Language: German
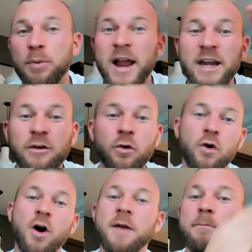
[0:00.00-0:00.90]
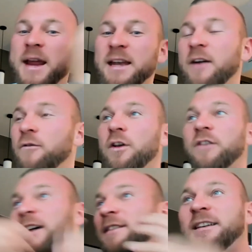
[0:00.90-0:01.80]
Play to Earn,
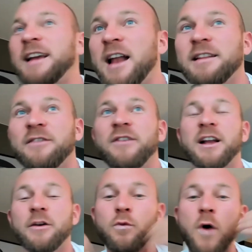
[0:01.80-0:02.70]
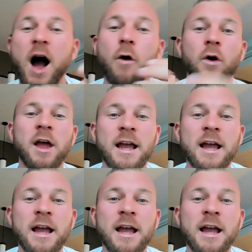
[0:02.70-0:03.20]
Metaverse, was sich da alles entwickelt, wow,